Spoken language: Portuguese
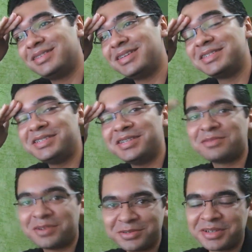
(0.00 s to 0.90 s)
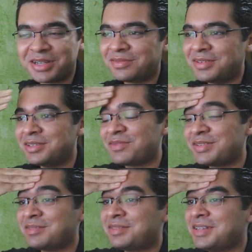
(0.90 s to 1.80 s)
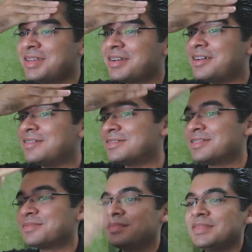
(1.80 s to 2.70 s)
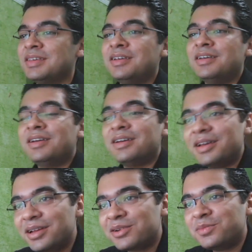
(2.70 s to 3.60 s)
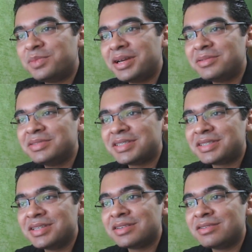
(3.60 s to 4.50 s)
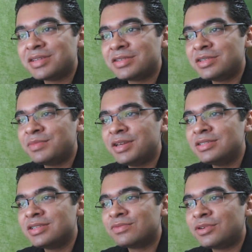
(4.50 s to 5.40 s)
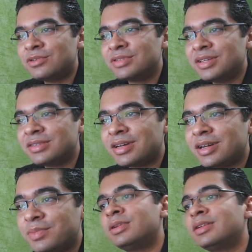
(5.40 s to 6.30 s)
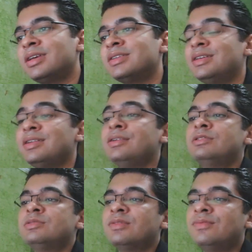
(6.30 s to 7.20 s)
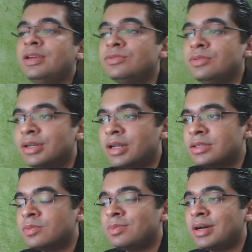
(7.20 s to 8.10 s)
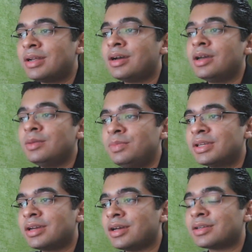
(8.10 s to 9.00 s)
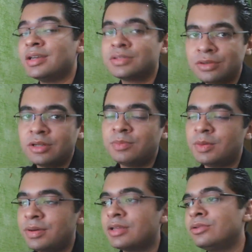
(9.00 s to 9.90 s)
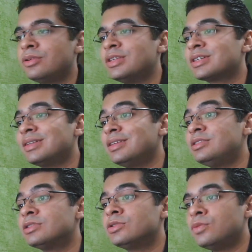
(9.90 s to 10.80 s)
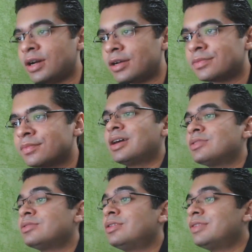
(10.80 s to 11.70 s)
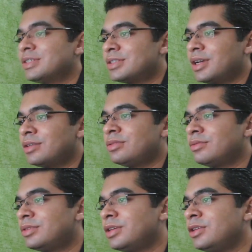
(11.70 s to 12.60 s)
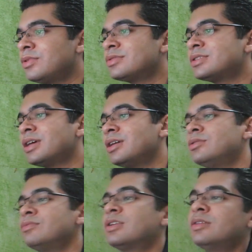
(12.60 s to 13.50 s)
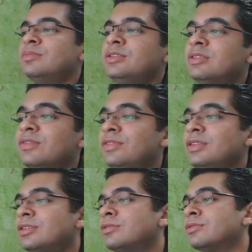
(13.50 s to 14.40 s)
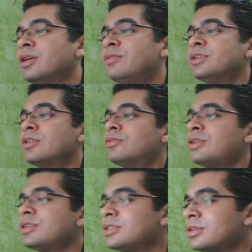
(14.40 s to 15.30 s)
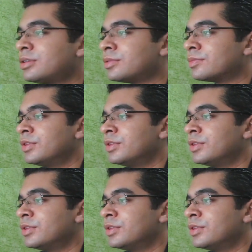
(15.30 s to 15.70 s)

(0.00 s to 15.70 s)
Nesse dia no qual eu tô gravando, tá fazendo 30 graus. É, completo 16 anos este mês e vou tentar pela terceira e última vez o ingresso para a EPICAR, que é a Escola Preparatória de Cadetes do Ar. Caso não dê certo, não tenho ao certo um caminho definido. A única coisa